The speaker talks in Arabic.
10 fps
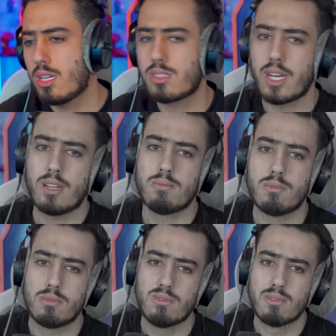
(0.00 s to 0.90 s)
خلاص
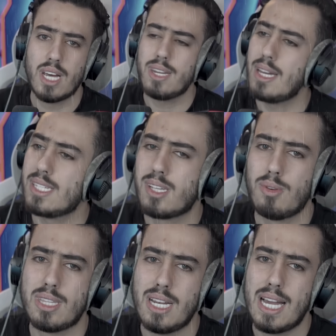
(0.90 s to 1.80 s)
انا انا انا
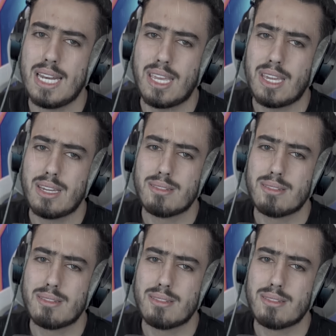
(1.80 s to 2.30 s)
سويت اللي علي